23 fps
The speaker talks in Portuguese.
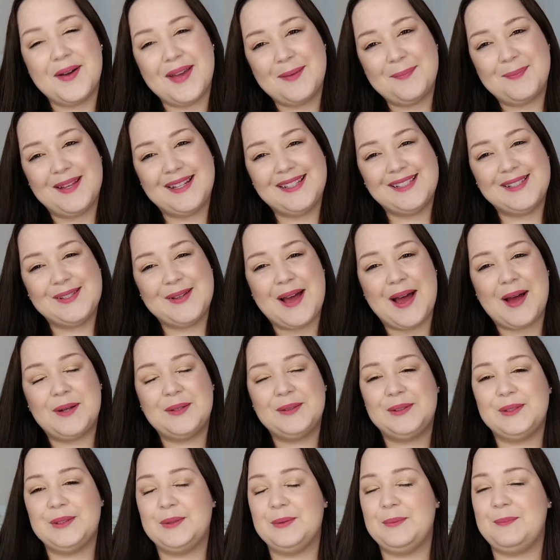Oi,
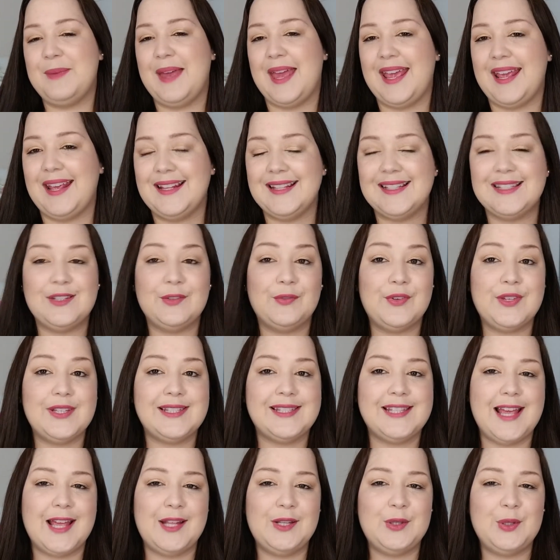pessoal, tudo bem? Se
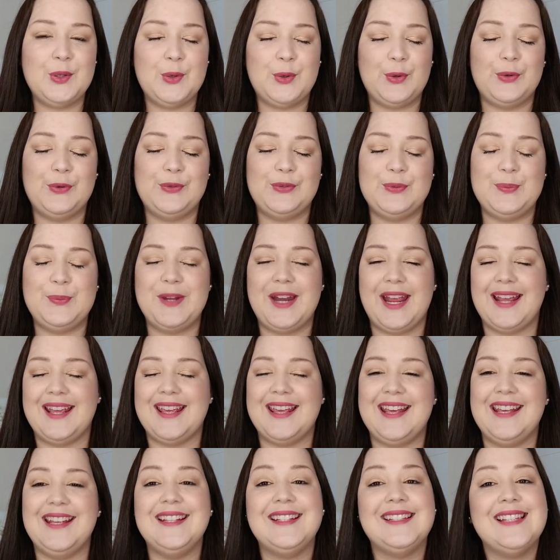você é novo por
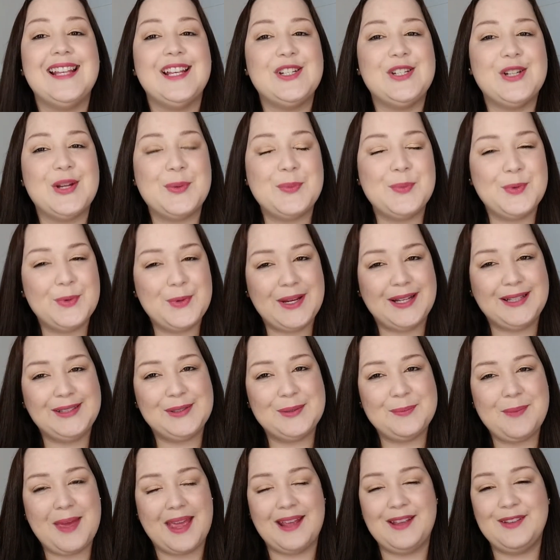aqui, seja
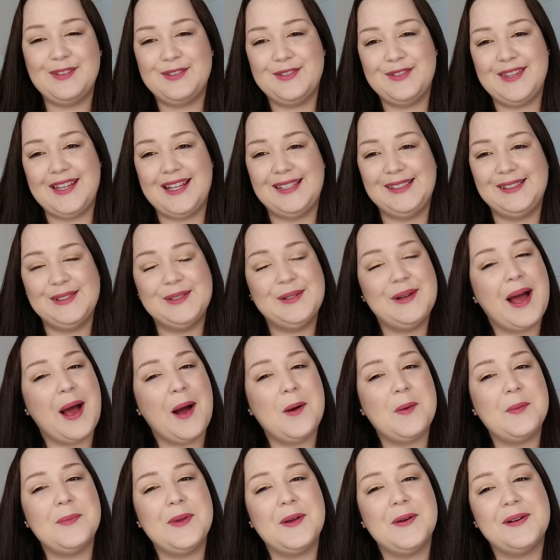muito bem-vindo
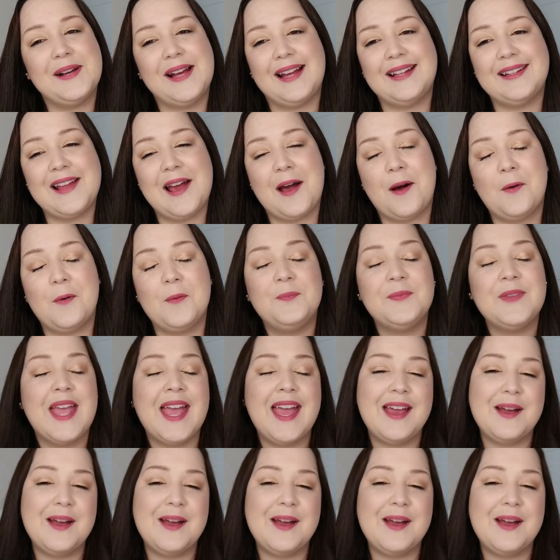ao meu canal.